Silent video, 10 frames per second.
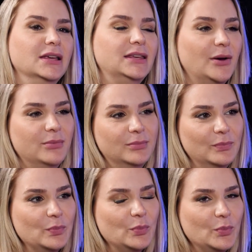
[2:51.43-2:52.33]
que é um,
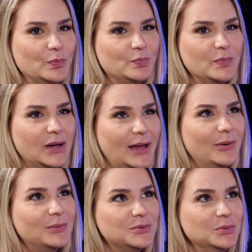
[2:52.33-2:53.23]
um, é
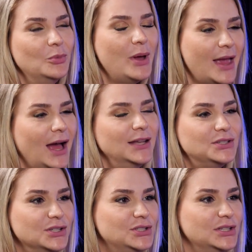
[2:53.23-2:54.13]
um
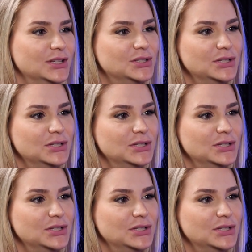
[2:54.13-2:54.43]
reality de,